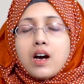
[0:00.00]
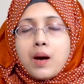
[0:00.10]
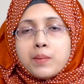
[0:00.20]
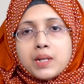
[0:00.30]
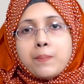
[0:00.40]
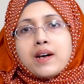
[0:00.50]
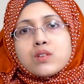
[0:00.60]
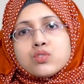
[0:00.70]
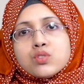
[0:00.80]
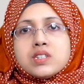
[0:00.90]
আমাদের
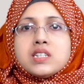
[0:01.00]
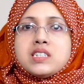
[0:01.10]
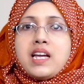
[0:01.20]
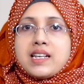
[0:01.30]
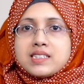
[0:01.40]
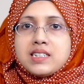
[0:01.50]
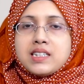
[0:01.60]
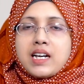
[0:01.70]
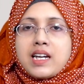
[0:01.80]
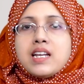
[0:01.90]
পাকস্থলিতে যে অ্যাসিড
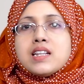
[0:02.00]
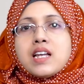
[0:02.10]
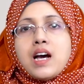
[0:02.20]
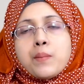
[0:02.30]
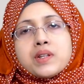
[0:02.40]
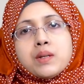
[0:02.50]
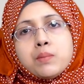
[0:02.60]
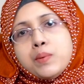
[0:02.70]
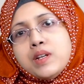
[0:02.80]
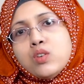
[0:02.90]
থাকে তা আমাদের
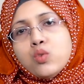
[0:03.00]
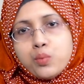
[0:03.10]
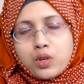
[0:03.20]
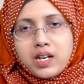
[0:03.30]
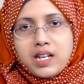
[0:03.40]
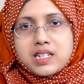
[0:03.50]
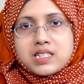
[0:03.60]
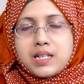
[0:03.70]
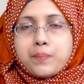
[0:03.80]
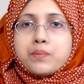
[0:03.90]
বিভিন্ন উপকারে
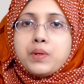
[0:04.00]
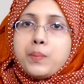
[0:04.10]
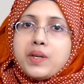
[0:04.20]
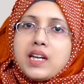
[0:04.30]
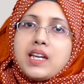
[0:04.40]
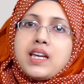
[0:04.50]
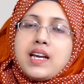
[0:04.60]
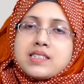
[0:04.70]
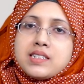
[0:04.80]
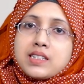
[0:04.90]
আসে পিপিআই এই
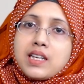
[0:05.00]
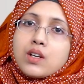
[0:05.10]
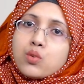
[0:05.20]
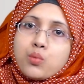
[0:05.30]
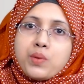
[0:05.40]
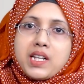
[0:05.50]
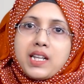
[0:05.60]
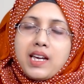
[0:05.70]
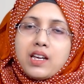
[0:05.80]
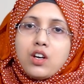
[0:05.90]
অ্যাসিডকে কমিয়ে
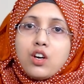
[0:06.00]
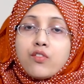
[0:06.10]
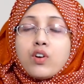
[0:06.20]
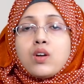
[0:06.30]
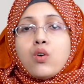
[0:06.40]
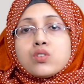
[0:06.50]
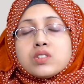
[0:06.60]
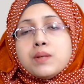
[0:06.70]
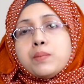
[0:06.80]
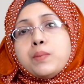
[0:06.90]
দেয় ফলে
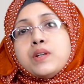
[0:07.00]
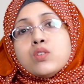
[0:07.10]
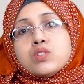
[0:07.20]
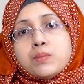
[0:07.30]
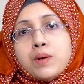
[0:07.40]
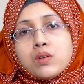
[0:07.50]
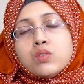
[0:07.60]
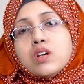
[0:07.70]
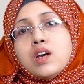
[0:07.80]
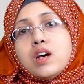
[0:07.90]
অন্তে বিভিন্ন
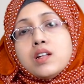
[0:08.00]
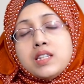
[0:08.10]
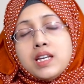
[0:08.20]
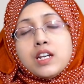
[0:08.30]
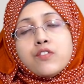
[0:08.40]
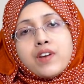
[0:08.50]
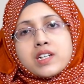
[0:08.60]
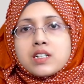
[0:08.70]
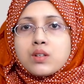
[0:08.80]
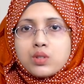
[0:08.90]
জীবাণুর ডি
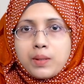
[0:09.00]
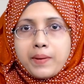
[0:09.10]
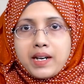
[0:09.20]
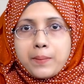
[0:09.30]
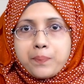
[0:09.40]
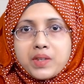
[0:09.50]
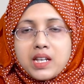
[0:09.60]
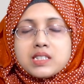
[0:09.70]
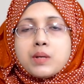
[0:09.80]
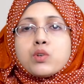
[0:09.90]
ইনফেকশন হতে পারে
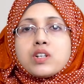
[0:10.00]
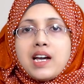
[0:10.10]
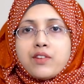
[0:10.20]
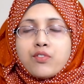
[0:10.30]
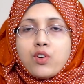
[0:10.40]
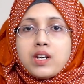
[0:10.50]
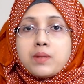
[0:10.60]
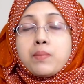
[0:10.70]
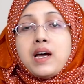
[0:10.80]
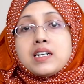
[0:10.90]
যেমন টাইফয়েড
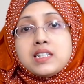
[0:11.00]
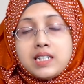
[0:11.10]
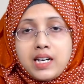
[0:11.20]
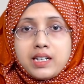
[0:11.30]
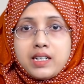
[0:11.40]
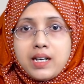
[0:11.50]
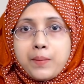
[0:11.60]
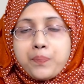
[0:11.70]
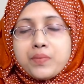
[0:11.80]
ব্লাডি ডায়রিয়া